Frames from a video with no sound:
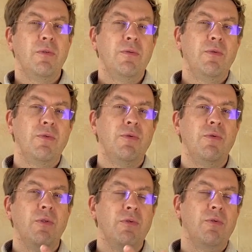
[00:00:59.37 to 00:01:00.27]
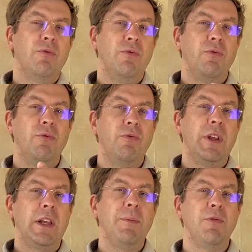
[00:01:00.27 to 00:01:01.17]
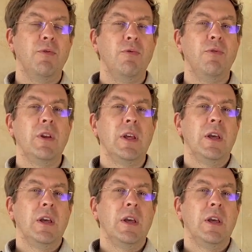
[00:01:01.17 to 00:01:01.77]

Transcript: donc d'une d'une éclipse de lune